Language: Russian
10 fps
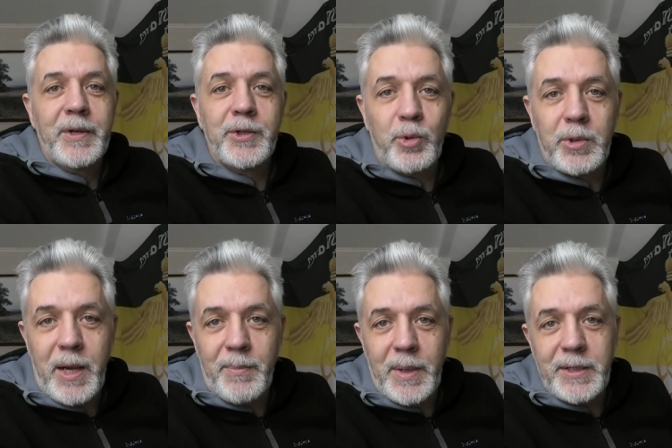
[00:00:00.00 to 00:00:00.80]
что
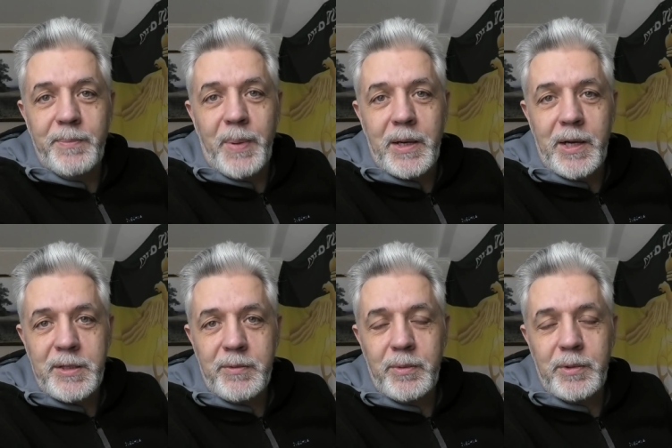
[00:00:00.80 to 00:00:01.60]
там они
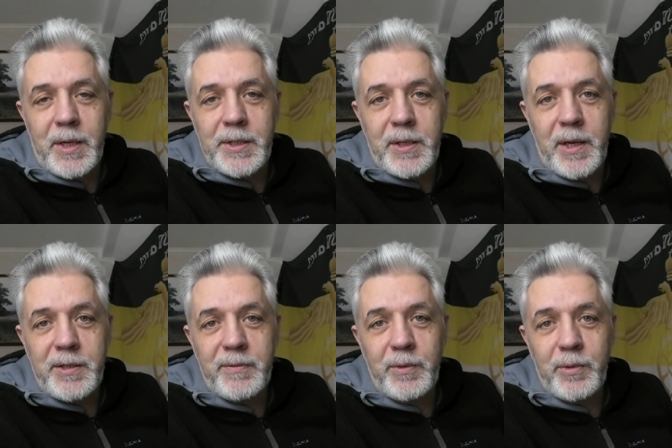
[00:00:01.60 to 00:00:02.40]
показывают,
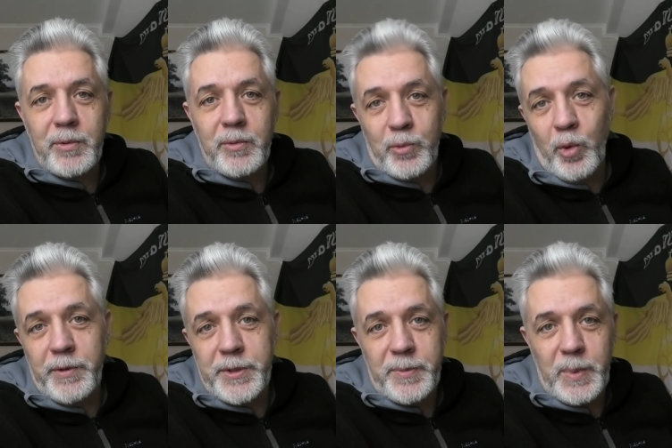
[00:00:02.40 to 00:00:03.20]
рассказывают. Ну,
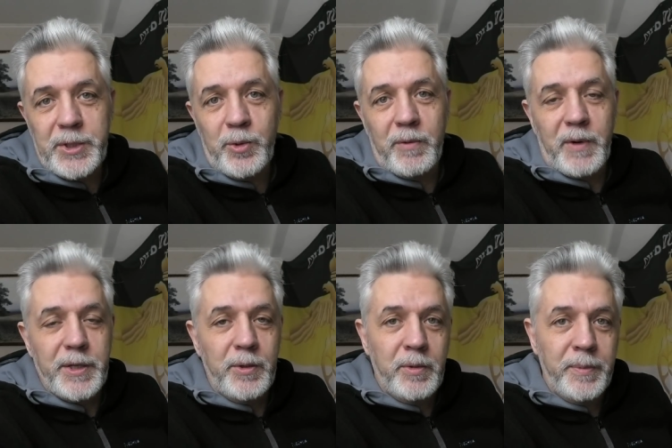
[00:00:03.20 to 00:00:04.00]
новости сплошное
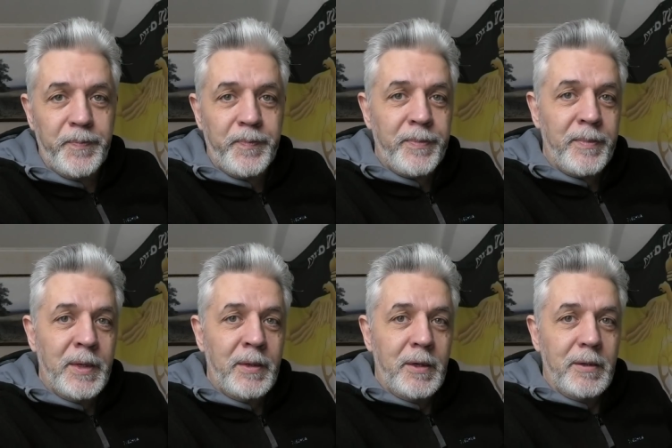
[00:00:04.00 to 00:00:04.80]
вранье.
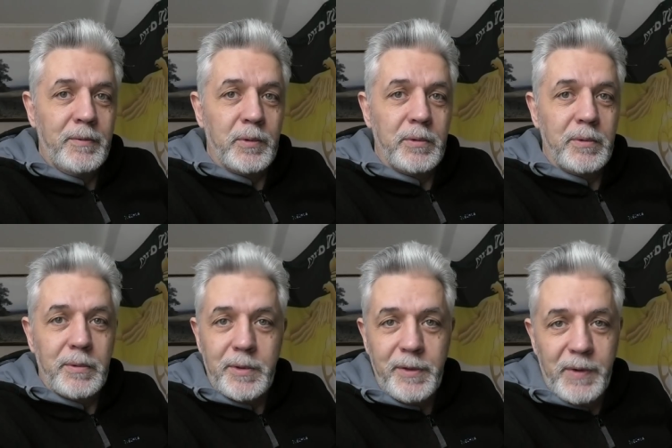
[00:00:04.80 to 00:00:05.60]
Вот, э,
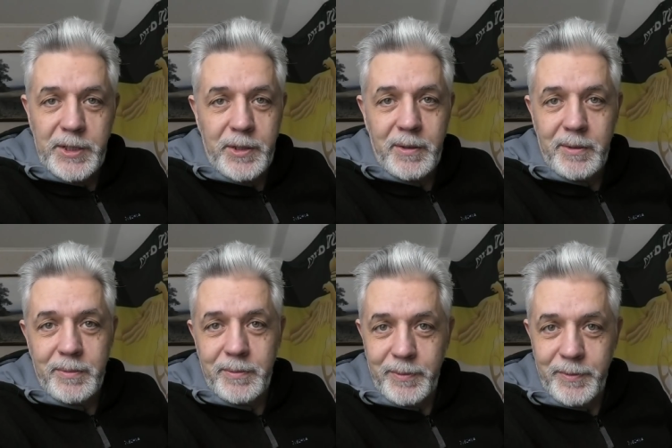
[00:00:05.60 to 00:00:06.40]

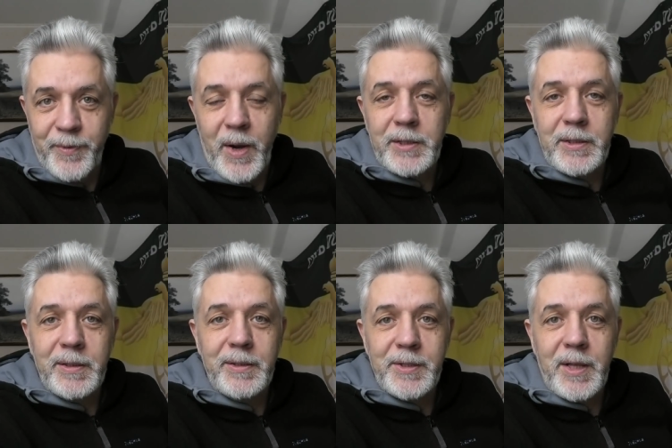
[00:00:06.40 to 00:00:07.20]
неважно,
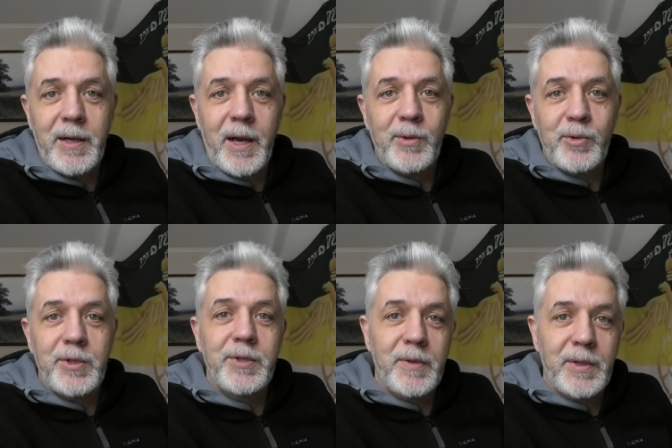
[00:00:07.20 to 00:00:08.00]
факты
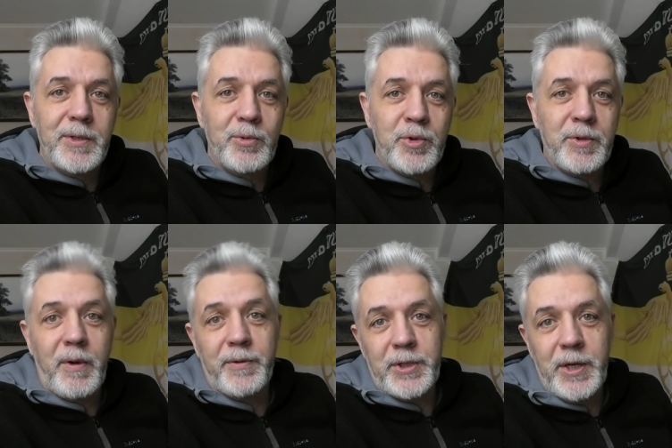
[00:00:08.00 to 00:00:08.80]
излагаются, действительно
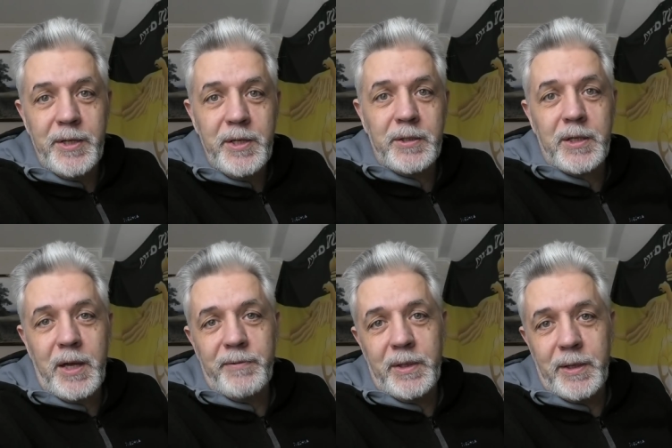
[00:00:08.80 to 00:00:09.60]
существовавшие или нет.
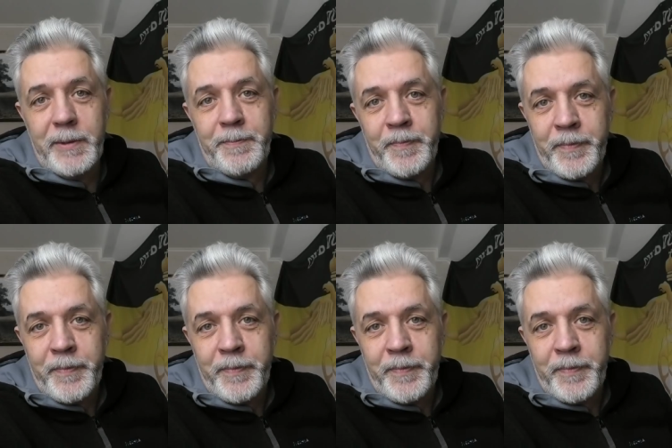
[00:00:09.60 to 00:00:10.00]
Главное,